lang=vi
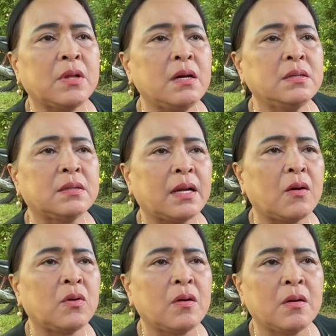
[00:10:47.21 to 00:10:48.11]
tới người ta
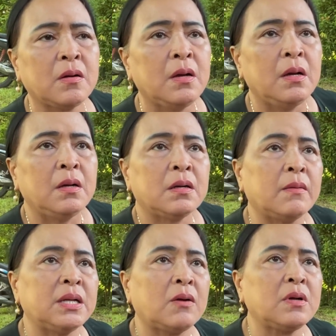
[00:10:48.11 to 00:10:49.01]
đâu có
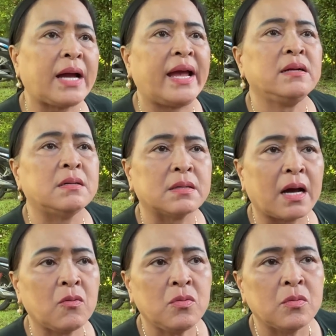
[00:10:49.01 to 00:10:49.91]
mình đâu có cản được
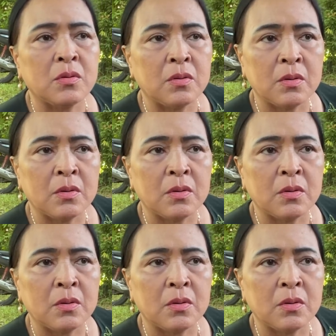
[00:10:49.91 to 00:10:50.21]
đâu, cũng